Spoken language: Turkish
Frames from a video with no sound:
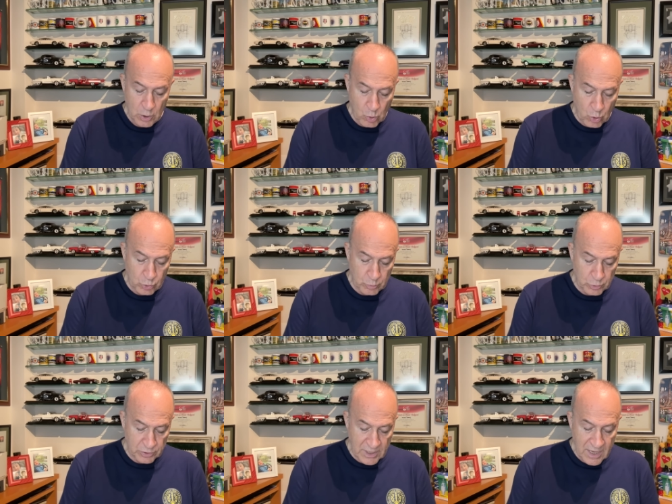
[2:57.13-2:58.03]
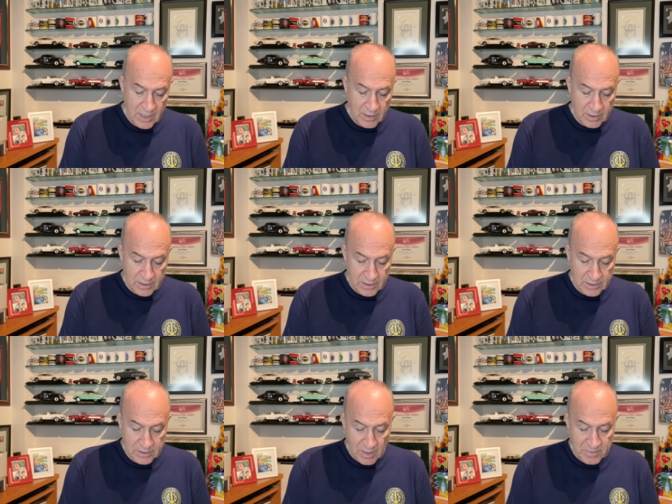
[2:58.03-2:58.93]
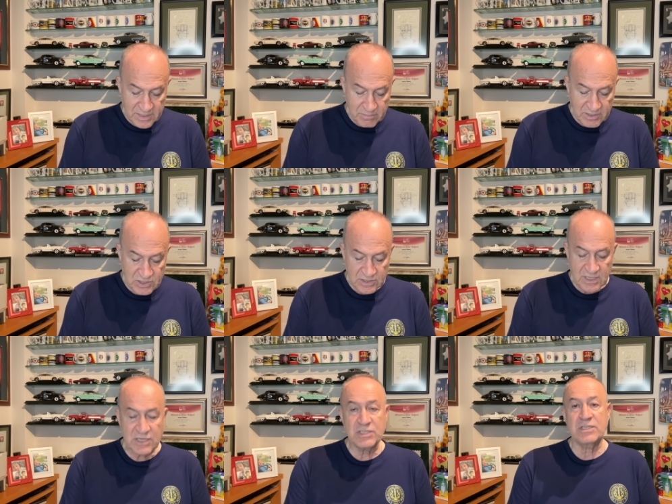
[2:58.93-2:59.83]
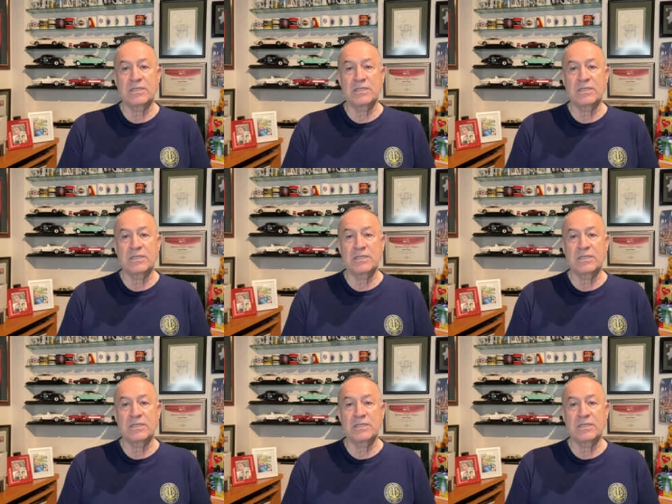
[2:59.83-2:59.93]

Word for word: konumunda. E, tabii ki Beşiktaş